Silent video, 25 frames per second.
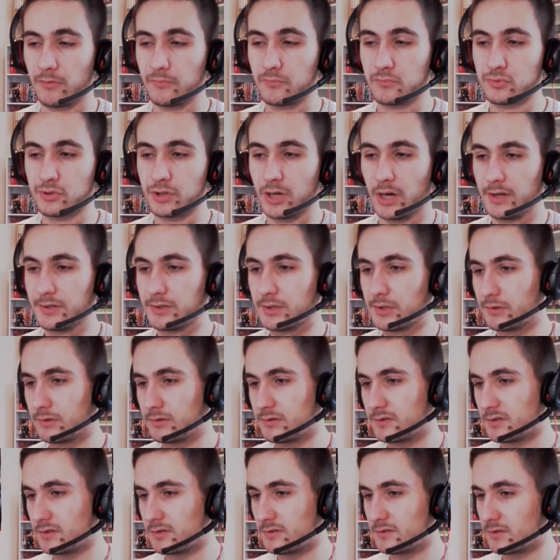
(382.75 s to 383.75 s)
faut que j'arrête
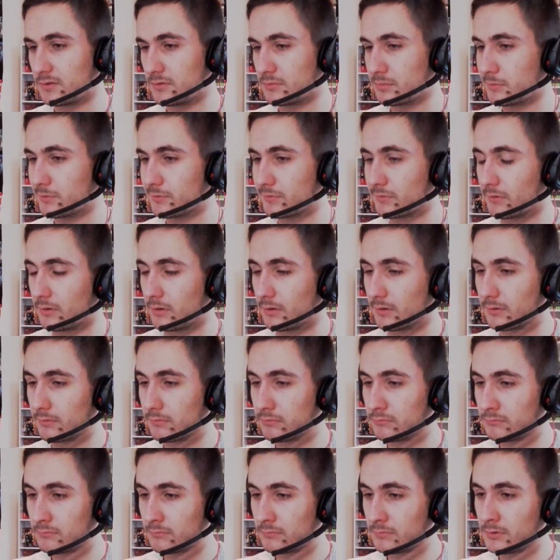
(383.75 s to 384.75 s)
avec ces expressions à la
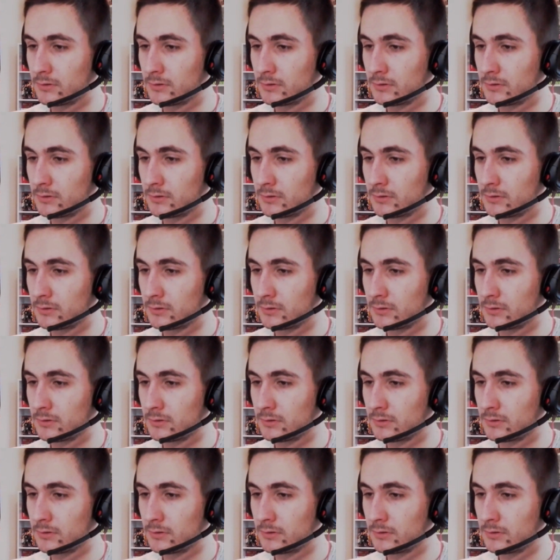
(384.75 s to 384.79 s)
con.